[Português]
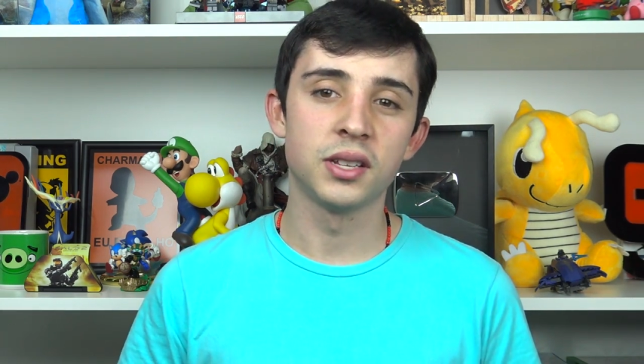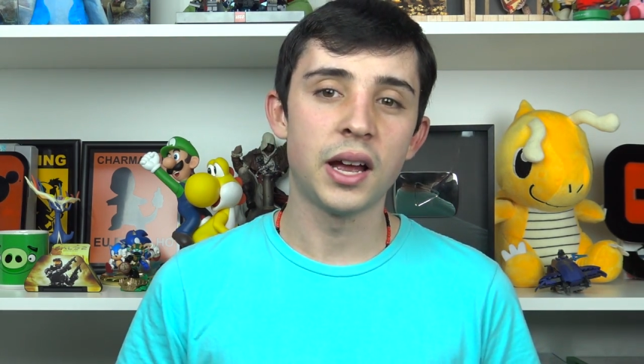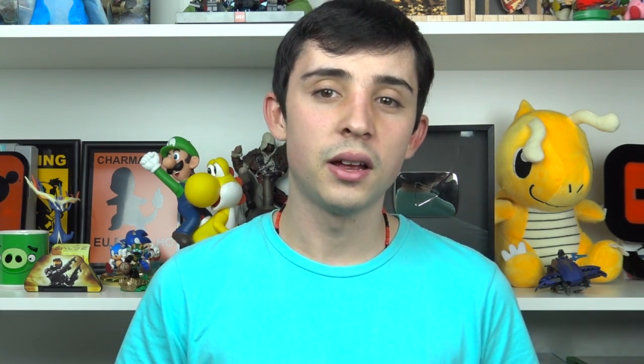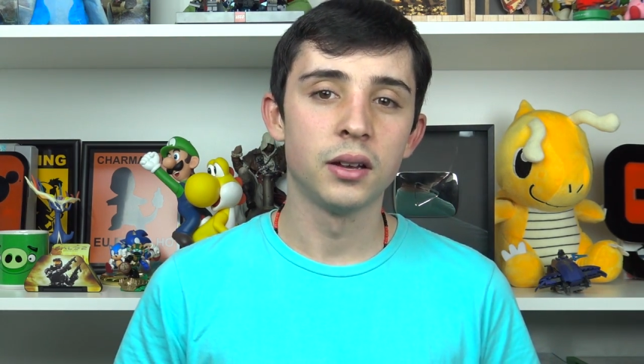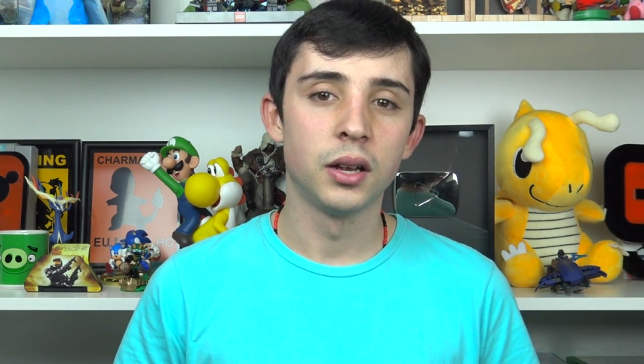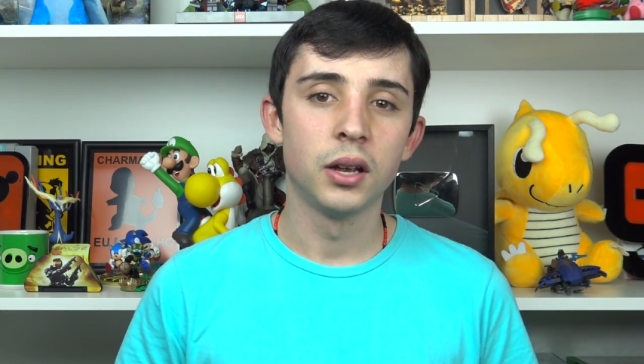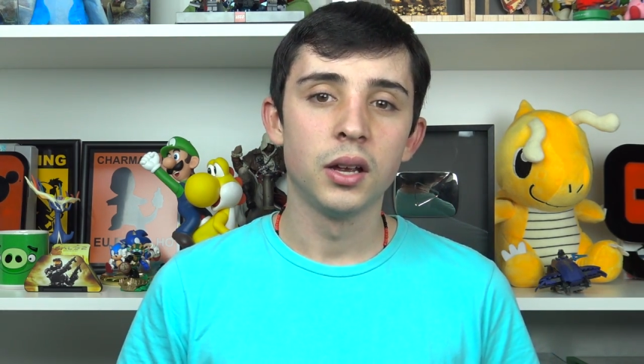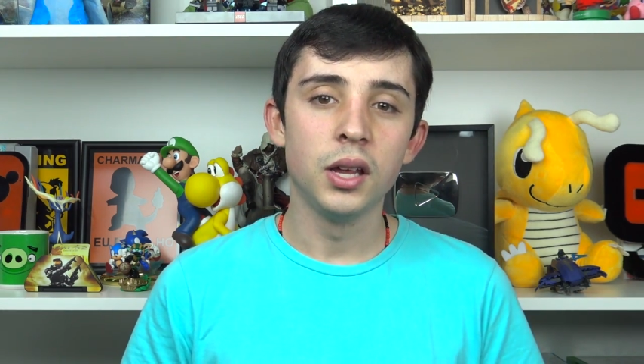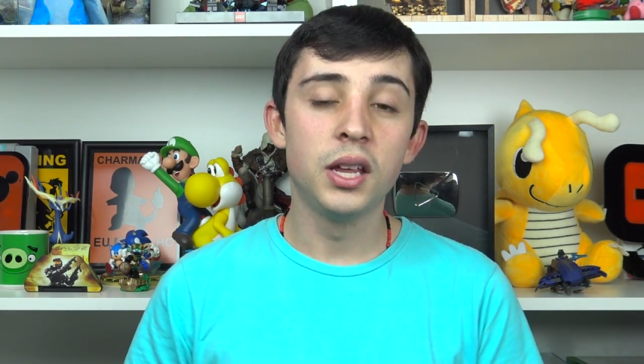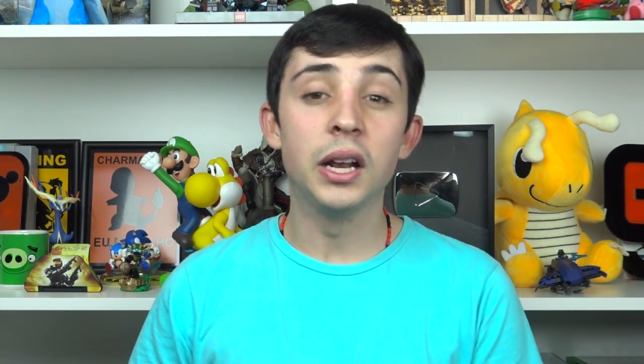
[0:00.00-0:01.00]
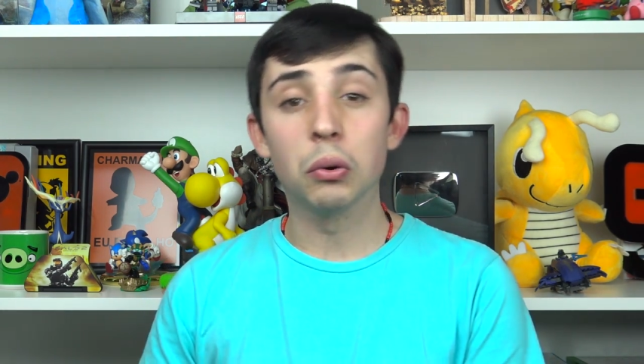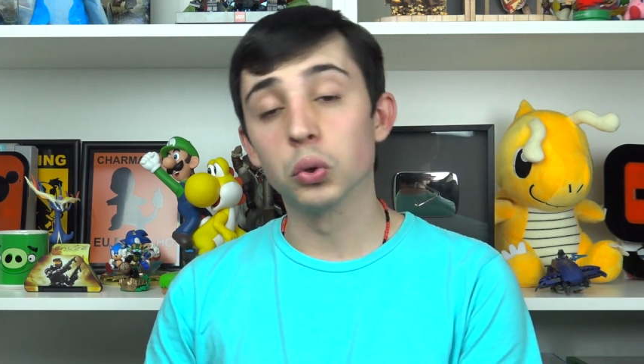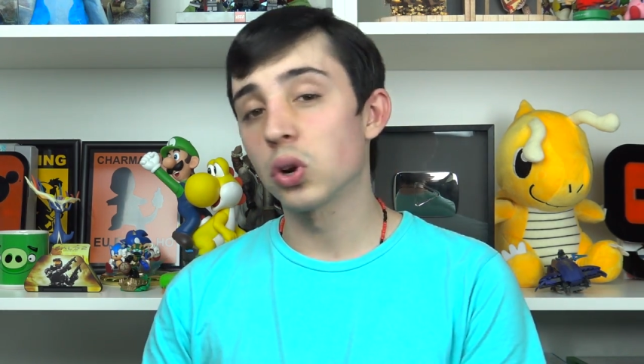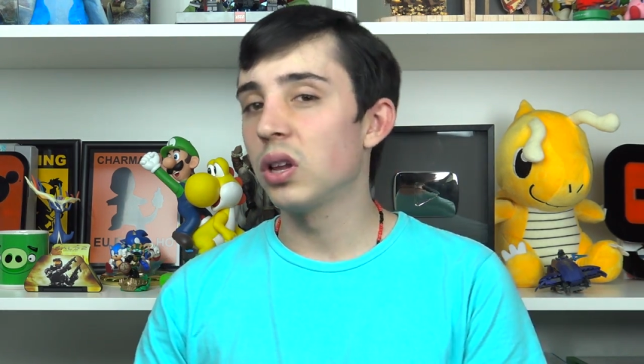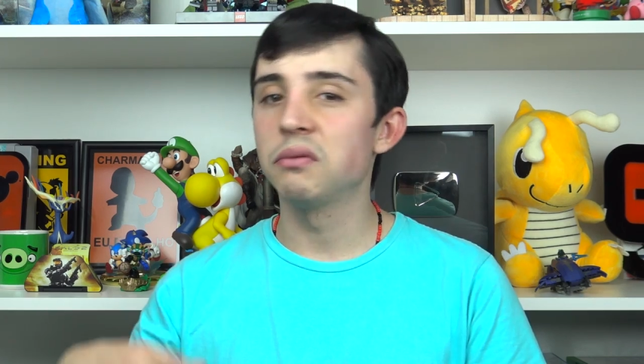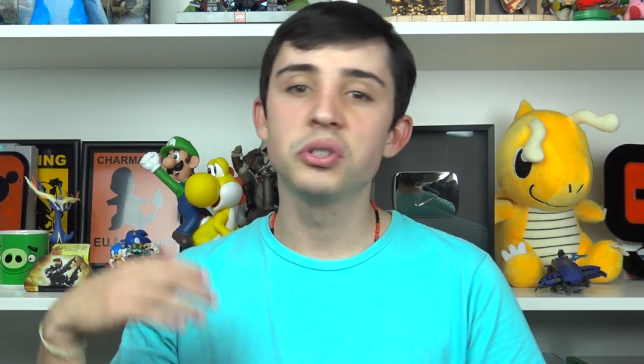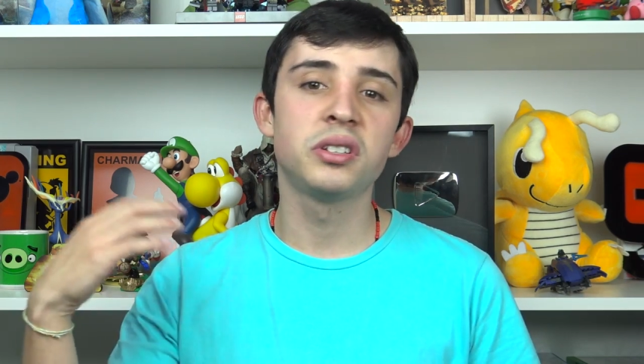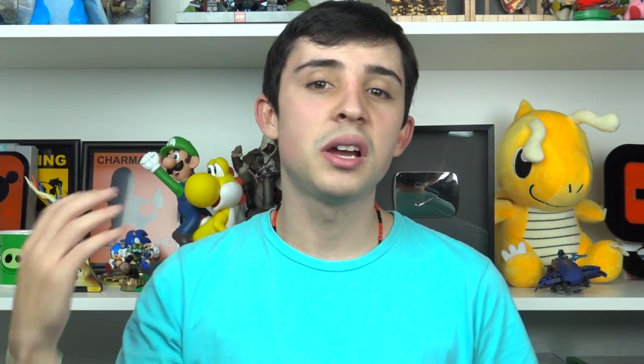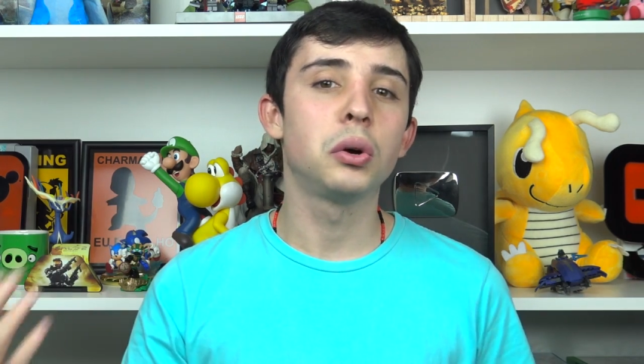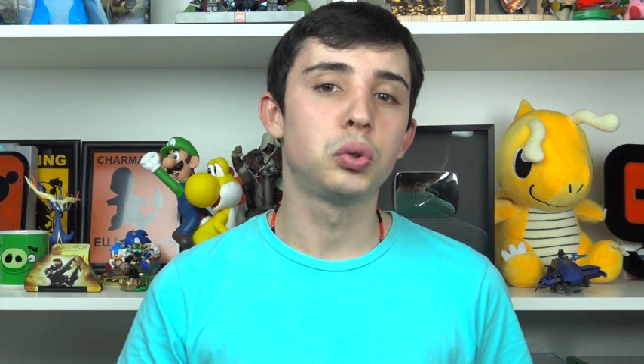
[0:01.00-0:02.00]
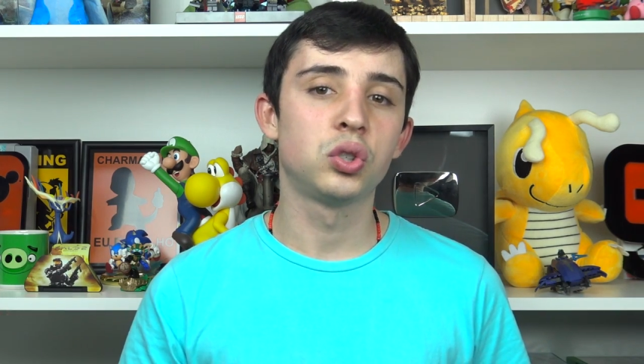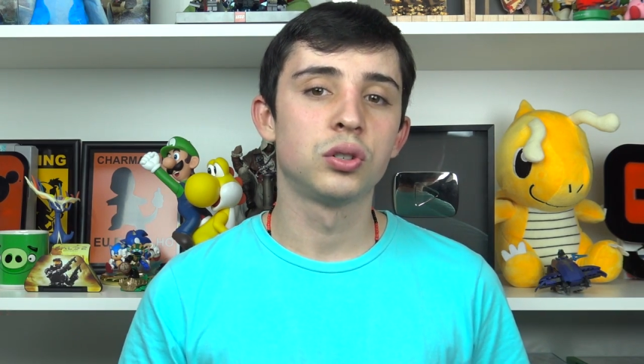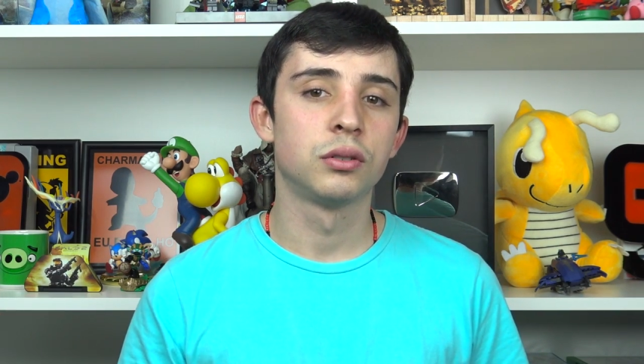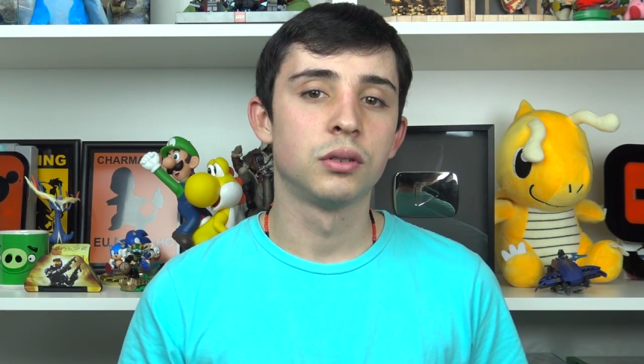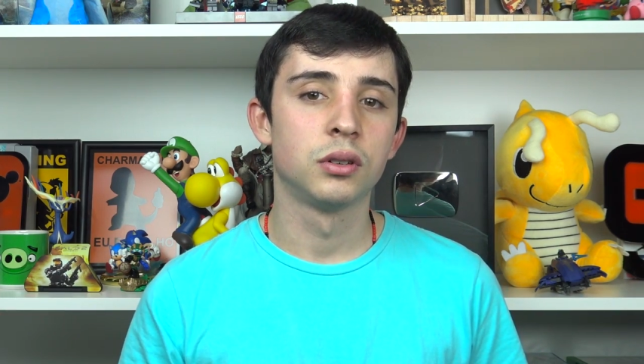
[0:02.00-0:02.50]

né? E que ele controlava os céus.